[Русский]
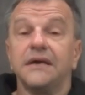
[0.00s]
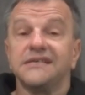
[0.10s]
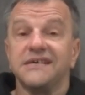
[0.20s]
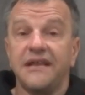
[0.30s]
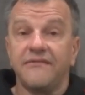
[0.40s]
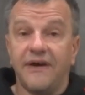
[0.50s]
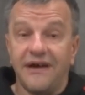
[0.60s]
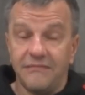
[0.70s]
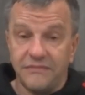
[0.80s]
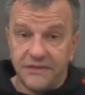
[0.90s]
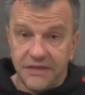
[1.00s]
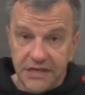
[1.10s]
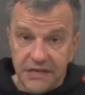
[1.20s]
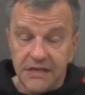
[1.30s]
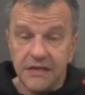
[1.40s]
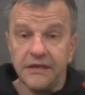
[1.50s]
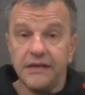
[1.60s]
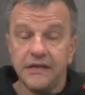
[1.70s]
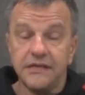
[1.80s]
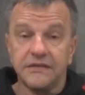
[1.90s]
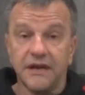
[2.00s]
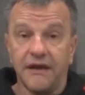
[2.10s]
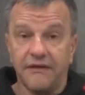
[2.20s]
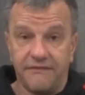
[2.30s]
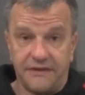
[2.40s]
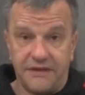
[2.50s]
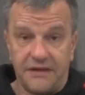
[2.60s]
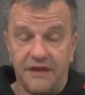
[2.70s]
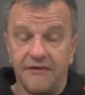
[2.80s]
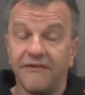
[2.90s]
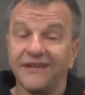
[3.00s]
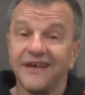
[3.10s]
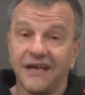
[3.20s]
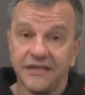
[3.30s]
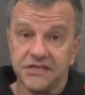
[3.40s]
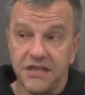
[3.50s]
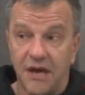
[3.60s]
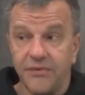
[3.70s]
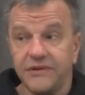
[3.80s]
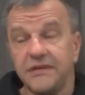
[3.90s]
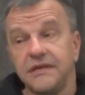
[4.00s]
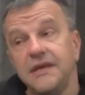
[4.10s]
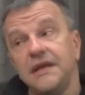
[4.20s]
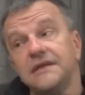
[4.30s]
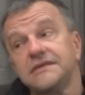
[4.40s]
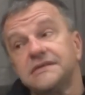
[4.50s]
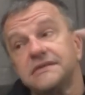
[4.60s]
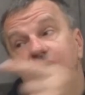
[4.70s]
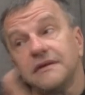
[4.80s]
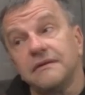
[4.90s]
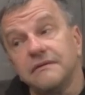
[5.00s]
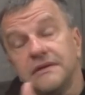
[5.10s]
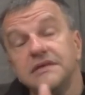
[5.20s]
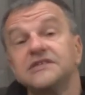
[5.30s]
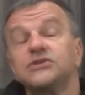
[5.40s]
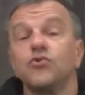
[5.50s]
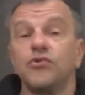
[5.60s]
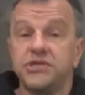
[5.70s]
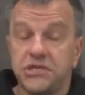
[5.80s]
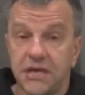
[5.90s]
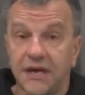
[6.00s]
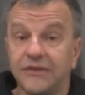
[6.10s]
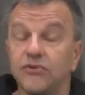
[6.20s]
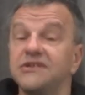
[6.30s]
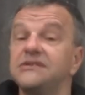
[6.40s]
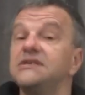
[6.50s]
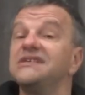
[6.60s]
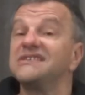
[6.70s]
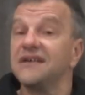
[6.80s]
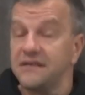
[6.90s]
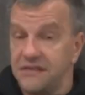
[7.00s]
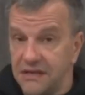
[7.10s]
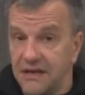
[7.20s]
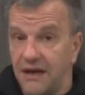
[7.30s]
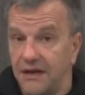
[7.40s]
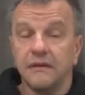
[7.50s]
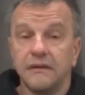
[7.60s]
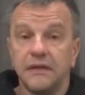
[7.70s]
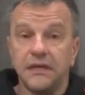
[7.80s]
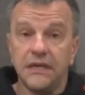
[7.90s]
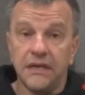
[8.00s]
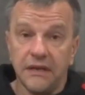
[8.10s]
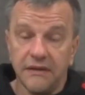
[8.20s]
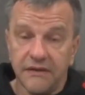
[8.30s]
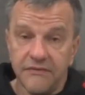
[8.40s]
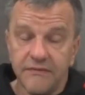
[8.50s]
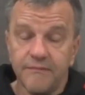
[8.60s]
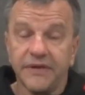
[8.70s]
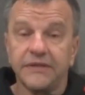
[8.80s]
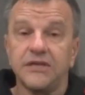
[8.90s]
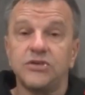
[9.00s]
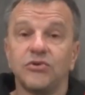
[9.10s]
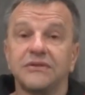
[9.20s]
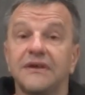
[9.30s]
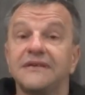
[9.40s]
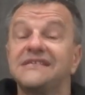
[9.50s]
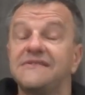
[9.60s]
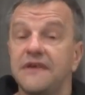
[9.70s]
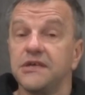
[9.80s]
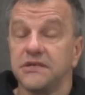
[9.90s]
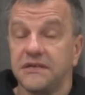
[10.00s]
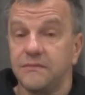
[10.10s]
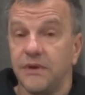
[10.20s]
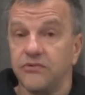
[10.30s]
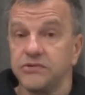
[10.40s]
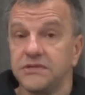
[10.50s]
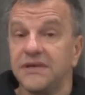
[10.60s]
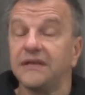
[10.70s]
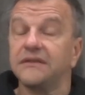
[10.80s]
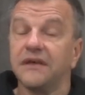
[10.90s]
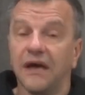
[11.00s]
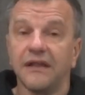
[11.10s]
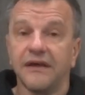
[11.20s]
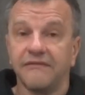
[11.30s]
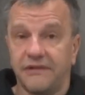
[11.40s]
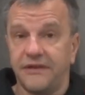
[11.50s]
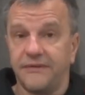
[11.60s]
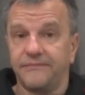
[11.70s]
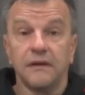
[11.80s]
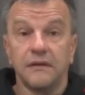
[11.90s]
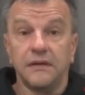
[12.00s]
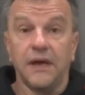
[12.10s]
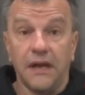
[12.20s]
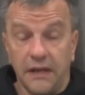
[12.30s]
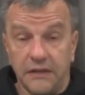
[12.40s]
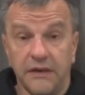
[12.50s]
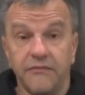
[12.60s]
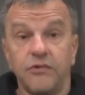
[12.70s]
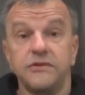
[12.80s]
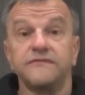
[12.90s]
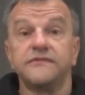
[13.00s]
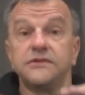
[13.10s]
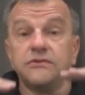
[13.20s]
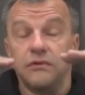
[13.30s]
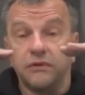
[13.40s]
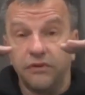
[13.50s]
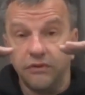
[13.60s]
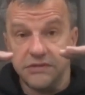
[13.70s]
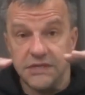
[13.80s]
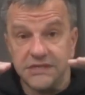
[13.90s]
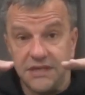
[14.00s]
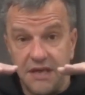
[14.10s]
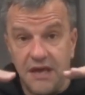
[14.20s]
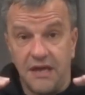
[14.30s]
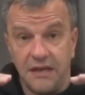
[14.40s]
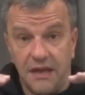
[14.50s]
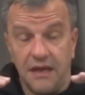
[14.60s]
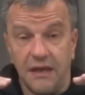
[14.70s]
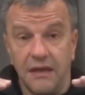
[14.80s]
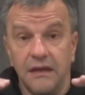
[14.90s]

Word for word: заливаем 3 литра воды. Вода должна быть или с источника, то есть из родника, или подойдет свежеразмороженная талая вода. Далее доводим все до состояния